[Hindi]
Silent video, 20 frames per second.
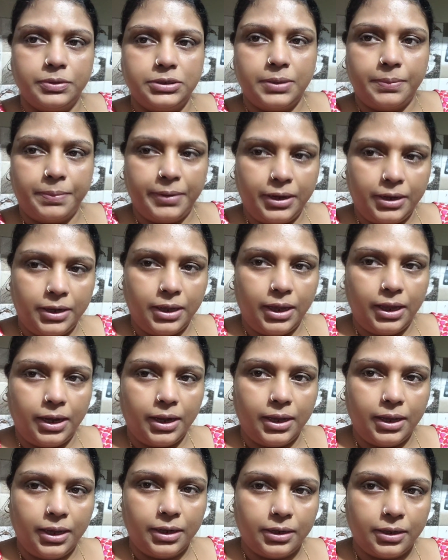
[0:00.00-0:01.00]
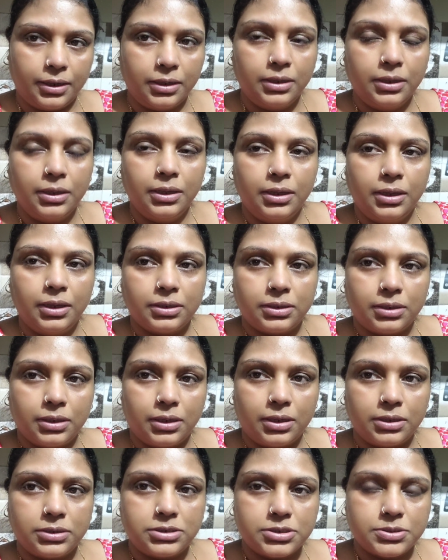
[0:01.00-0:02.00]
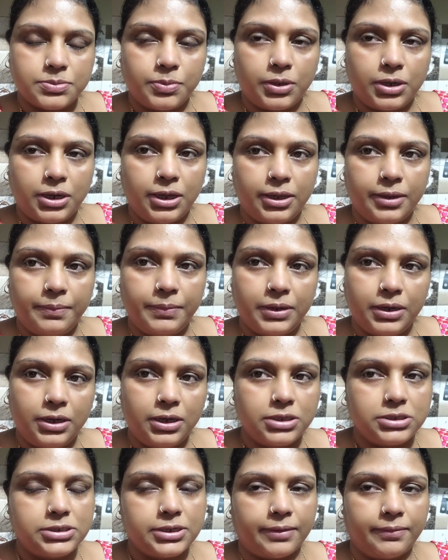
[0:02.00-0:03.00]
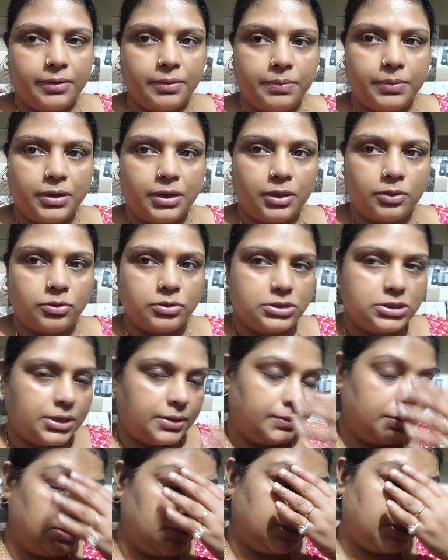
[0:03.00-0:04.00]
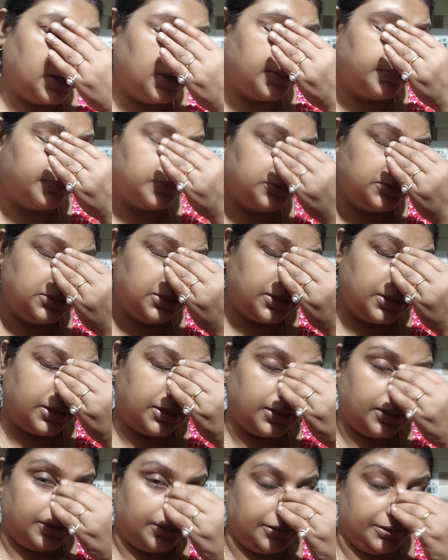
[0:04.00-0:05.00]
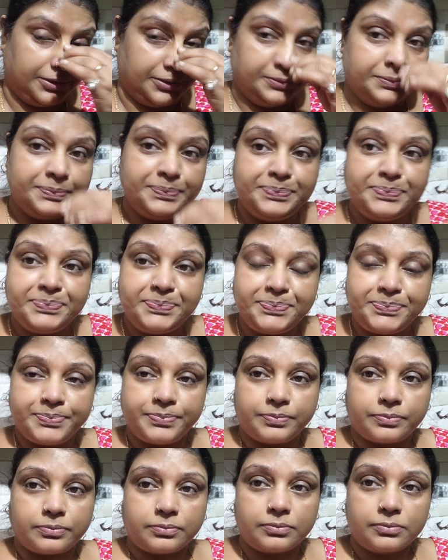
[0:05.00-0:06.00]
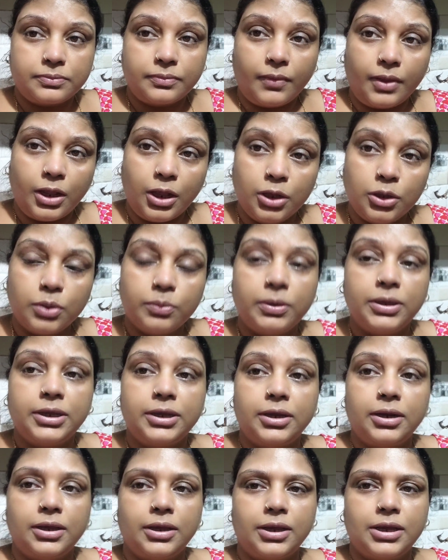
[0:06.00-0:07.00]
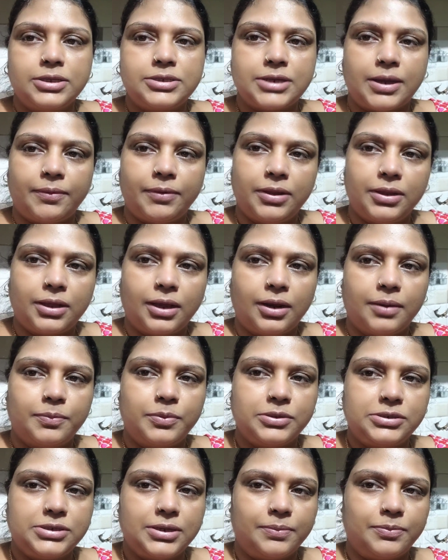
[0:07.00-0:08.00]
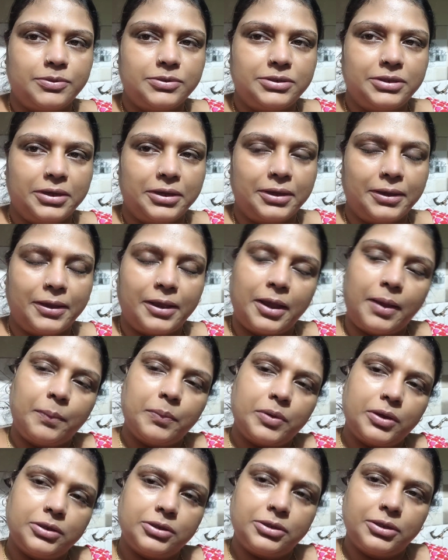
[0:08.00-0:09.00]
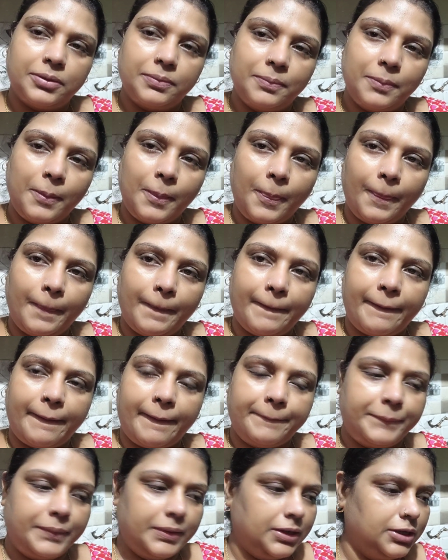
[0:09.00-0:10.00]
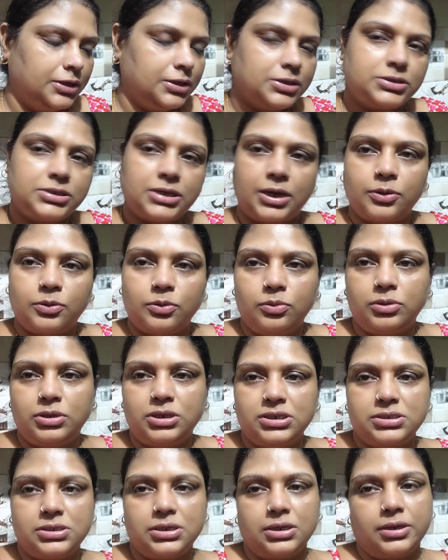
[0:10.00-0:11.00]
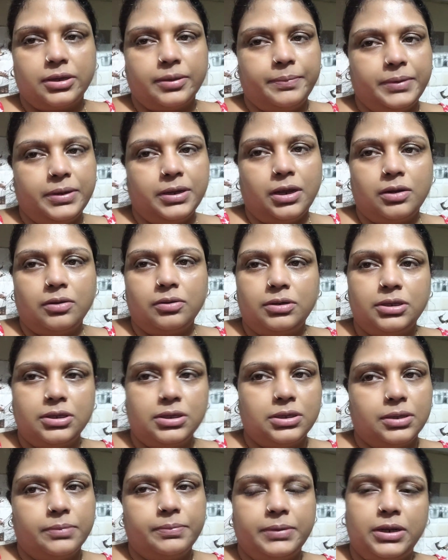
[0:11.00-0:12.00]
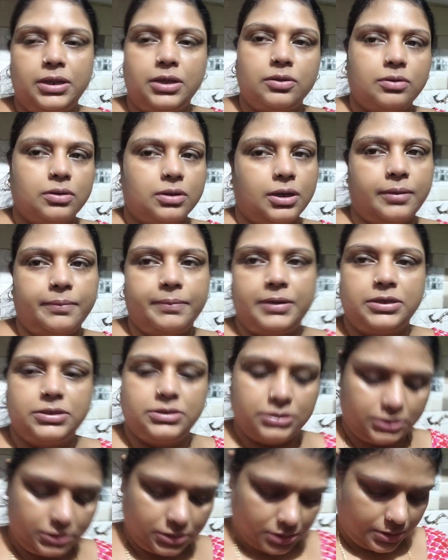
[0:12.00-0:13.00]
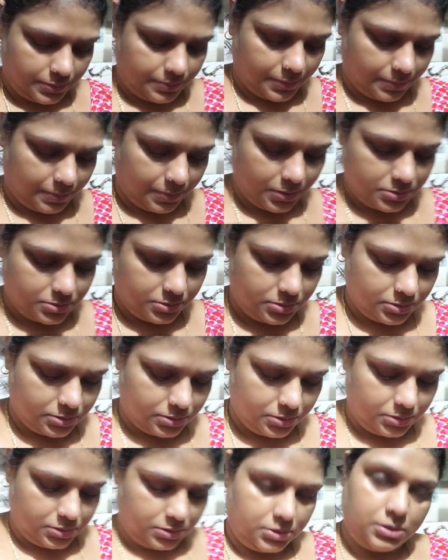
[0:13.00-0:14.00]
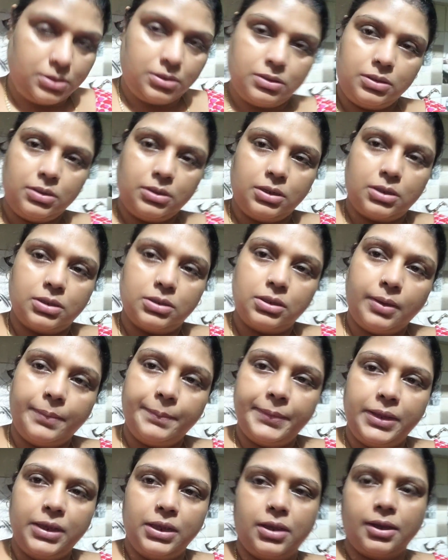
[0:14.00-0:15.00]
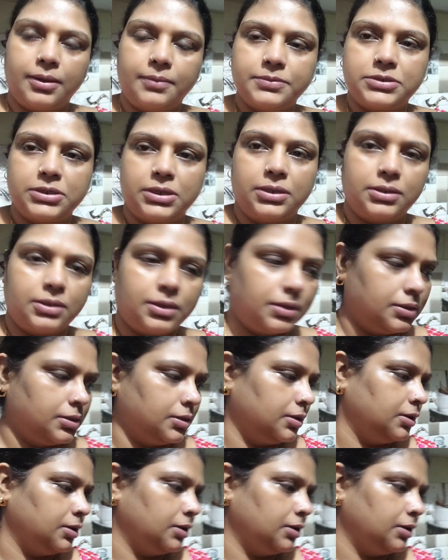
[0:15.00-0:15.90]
भुजिया पराठा आ रहा है ना तो आशीष बोल रहा है कि मेरे लिए चावल बना दो चावल दाल और भुजिया खा लेंगे तो वही करेंगे चावल दाल भुजिया भूज देंगे काम खत्म अपने लिए चार को रोटी सेंगे बिना रोटी के मेरे को काम नहीं चलता है एकदम नहीं काम चलता